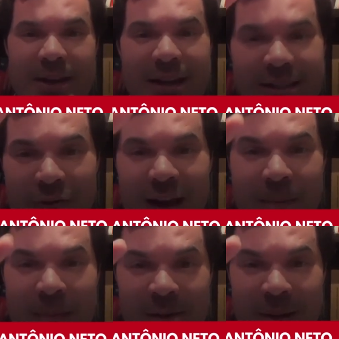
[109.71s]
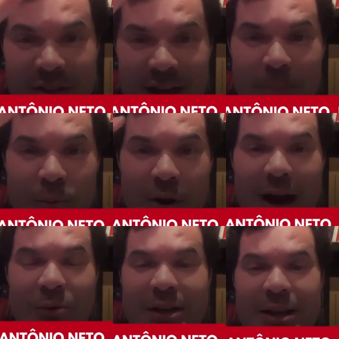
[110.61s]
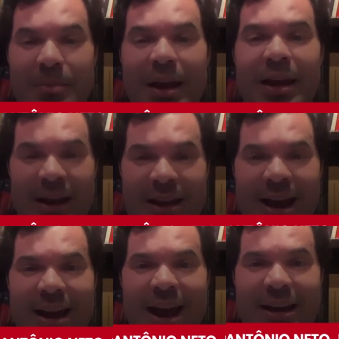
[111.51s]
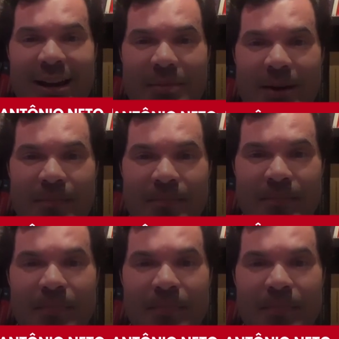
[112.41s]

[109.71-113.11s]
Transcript: E se falar mais besteira é por calúnia também, e aí é crime.